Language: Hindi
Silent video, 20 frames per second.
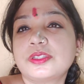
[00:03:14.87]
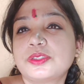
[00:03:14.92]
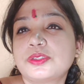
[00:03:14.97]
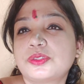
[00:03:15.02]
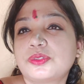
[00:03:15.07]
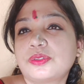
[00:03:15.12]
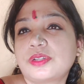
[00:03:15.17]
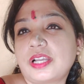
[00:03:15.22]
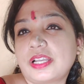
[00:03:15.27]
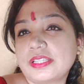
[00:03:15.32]

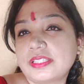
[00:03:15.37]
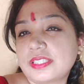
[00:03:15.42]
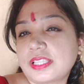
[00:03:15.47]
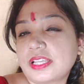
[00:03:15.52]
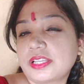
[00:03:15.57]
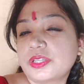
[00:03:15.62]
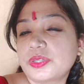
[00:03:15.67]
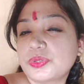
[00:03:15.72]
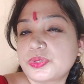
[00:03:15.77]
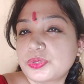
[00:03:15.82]
तो गाइस
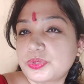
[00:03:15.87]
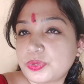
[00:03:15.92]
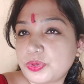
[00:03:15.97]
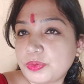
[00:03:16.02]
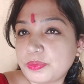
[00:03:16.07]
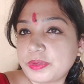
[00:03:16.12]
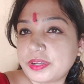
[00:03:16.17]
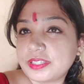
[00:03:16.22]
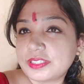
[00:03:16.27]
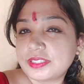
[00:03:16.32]
थैंक यू सो
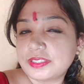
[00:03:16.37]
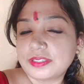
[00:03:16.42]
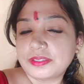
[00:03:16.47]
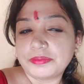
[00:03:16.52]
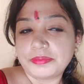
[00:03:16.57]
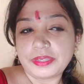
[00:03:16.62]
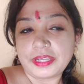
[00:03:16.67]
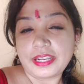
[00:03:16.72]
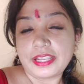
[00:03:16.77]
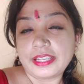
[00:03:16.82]
मच
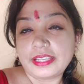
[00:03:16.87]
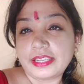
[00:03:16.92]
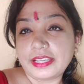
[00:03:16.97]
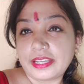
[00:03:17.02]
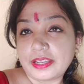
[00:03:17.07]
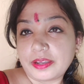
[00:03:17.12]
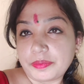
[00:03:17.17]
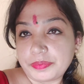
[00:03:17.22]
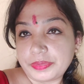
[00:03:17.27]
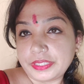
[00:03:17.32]
मेरा एक के
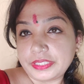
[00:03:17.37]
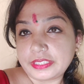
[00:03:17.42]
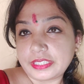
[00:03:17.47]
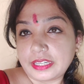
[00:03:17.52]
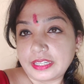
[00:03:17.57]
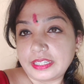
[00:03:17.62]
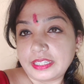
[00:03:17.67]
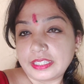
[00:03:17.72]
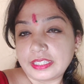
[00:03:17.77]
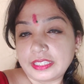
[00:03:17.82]
कम्प्लीट
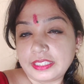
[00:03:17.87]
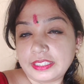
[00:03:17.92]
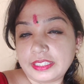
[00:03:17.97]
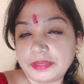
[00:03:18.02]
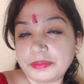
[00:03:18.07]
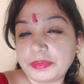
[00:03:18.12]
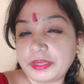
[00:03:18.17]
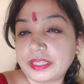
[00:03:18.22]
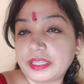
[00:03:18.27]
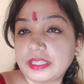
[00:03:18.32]
करने के लिए
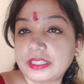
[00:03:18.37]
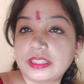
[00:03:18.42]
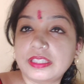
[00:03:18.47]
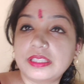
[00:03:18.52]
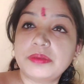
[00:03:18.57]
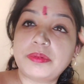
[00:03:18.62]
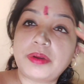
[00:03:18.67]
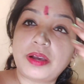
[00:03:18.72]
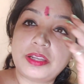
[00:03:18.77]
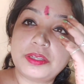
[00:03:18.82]
मैं कितनी
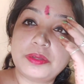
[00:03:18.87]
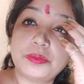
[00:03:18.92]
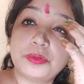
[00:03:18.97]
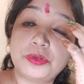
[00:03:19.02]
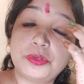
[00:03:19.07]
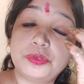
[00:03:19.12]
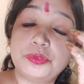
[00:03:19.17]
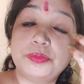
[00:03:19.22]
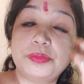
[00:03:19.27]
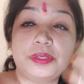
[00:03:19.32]
बार ही
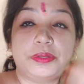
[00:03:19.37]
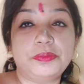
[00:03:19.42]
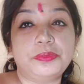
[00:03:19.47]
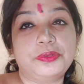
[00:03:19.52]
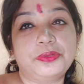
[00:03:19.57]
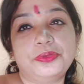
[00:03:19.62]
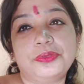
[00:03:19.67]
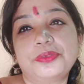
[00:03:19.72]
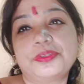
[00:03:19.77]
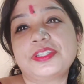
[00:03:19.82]
बोलूँ मैं
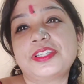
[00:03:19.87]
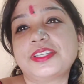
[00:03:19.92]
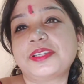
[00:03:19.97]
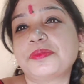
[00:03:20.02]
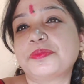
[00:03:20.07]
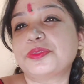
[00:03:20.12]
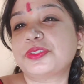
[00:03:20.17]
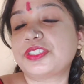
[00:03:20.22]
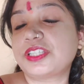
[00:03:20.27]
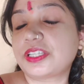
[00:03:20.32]
बोलूँगी
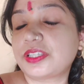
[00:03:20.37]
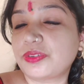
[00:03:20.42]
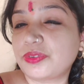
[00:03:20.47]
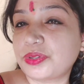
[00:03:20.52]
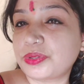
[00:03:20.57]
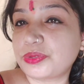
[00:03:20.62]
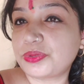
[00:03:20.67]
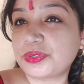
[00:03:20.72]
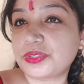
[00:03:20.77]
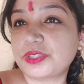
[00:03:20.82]
मुझे क्योंकि
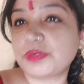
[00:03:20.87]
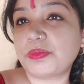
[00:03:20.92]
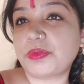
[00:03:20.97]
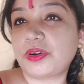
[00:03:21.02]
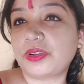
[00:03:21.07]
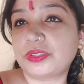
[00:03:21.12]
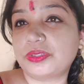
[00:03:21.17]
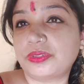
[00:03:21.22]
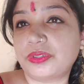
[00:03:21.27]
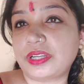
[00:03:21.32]
खुशी
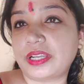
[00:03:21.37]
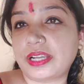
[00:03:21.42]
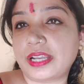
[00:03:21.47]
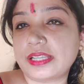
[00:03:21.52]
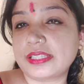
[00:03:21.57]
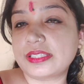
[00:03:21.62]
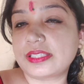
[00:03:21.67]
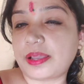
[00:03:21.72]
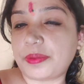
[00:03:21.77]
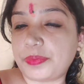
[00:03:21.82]
बहुत हो रहा है
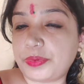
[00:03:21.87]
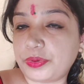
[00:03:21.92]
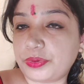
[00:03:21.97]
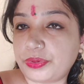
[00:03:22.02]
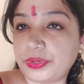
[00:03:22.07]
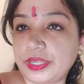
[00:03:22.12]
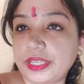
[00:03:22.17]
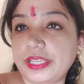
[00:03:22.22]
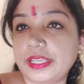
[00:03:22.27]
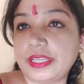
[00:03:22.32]
गाइस आप लोगों
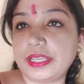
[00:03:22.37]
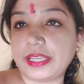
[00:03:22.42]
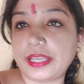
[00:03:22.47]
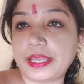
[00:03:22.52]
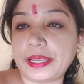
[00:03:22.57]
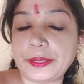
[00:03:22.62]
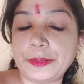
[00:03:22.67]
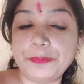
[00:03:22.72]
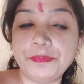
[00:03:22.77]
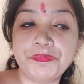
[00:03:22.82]
ने ही किया
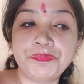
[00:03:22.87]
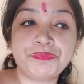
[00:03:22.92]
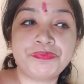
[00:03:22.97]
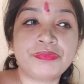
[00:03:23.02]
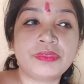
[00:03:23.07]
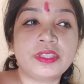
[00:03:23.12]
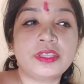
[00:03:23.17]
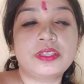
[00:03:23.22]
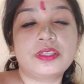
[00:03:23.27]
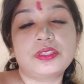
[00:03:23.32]
है
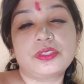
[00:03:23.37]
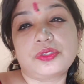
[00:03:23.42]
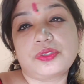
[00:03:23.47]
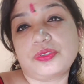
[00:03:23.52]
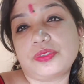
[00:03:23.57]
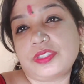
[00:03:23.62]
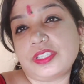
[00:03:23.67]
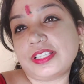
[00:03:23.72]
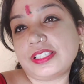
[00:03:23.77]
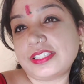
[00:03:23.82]
तो
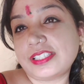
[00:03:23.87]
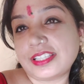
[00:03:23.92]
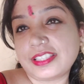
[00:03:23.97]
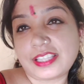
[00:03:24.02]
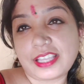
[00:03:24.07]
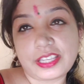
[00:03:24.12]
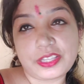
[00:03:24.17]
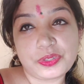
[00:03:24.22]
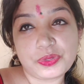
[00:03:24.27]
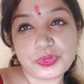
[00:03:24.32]
दिल से
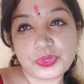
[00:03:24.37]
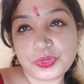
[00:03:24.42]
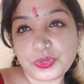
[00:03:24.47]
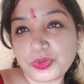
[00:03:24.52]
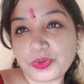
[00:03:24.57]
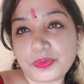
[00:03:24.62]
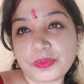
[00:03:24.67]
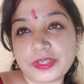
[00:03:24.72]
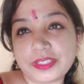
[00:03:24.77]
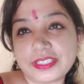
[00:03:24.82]
थैंक यू सो
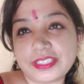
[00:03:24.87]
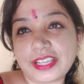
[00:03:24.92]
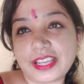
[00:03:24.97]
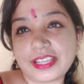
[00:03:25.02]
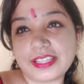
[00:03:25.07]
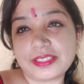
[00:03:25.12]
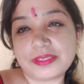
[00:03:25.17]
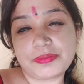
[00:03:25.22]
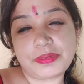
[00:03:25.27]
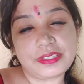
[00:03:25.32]
मच
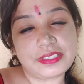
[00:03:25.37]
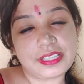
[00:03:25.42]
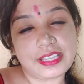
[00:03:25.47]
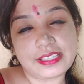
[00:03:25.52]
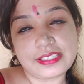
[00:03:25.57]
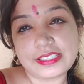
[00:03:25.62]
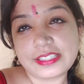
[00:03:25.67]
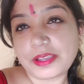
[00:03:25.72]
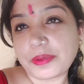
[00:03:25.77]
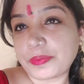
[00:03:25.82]
गाइस बस
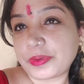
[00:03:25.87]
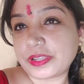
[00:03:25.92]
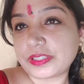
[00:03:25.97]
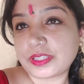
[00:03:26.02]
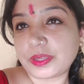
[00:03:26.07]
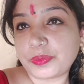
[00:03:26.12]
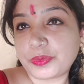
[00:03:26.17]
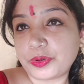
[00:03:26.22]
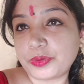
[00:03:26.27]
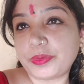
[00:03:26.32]
ऐसे ही अपना
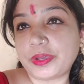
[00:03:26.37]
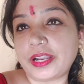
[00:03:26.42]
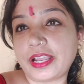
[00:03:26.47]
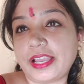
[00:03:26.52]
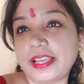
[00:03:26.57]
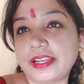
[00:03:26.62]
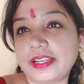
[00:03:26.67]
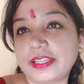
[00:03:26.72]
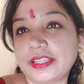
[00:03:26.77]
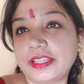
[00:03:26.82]
सपोर्ट
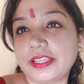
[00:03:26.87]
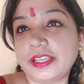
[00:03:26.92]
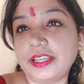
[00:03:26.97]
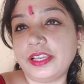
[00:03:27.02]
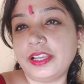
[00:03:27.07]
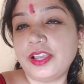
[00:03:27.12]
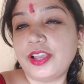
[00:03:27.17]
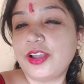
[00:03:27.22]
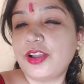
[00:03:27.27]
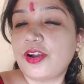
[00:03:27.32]
बनाए रखिए
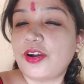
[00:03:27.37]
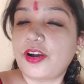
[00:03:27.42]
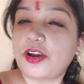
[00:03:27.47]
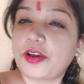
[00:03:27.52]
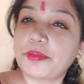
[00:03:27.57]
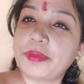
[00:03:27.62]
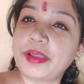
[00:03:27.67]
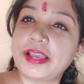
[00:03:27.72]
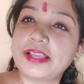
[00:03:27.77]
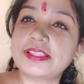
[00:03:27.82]
और
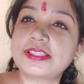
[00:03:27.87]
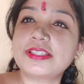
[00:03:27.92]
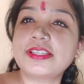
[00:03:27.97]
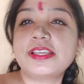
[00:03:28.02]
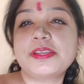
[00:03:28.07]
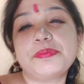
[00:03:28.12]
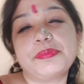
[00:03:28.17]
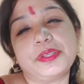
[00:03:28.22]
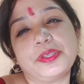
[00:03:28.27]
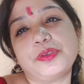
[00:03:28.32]
मैं ऐसे ही
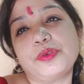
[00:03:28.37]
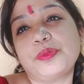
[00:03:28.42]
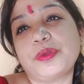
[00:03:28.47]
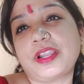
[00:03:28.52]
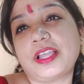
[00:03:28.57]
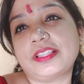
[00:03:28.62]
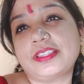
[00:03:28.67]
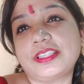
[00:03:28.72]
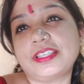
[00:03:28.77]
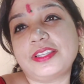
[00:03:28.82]
एक वीडियो
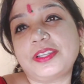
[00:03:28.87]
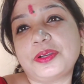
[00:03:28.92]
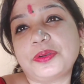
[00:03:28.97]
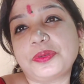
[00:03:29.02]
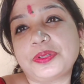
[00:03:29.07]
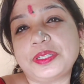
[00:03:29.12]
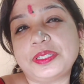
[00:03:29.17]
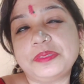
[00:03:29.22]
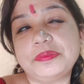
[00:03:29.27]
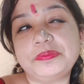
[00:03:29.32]
बनाते ही
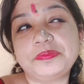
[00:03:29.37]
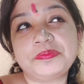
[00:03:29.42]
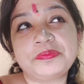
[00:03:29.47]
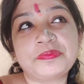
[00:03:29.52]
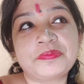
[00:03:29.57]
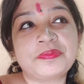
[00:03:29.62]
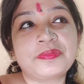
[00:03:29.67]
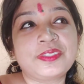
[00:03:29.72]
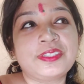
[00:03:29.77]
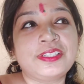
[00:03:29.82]
रहूँगी
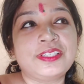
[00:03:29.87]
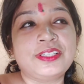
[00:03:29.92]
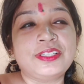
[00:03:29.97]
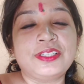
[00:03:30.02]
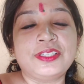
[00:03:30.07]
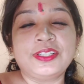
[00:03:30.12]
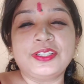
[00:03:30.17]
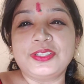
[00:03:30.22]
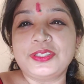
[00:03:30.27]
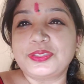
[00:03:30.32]

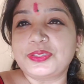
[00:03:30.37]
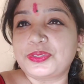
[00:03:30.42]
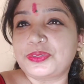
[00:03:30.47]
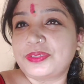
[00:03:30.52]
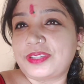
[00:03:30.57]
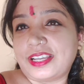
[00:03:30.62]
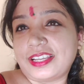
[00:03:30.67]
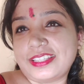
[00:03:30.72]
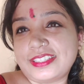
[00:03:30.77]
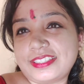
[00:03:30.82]
तो
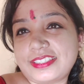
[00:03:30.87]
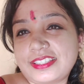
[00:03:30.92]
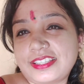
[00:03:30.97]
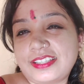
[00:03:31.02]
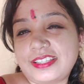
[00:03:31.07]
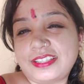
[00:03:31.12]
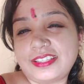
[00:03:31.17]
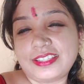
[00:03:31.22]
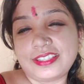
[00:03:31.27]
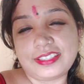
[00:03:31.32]
गाइस
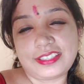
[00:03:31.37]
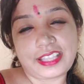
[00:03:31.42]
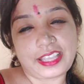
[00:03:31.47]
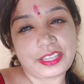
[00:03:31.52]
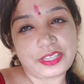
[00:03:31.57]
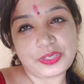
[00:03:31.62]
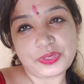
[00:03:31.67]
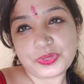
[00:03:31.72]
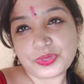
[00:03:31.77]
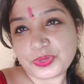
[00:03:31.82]

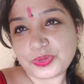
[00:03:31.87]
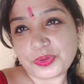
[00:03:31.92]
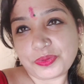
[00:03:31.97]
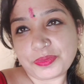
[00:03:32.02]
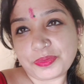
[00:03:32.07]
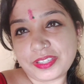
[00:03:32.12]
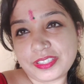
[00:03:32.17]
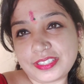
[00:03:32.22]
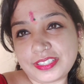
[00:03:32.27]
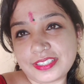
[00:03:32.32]
थैंक यू सो
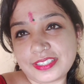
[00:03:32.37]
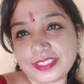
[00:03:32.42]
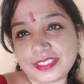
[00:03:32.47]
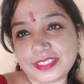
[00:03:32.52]
मच